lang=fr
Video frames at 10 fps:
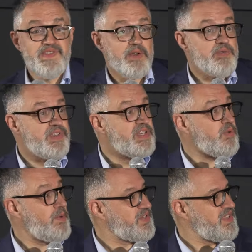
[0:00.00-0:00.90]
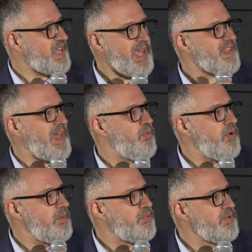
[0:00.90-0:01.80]
ça aussi, je crois. C'est très très
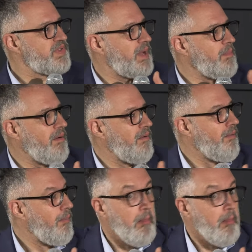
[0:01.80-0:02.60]
beau en plus, hein, bravo.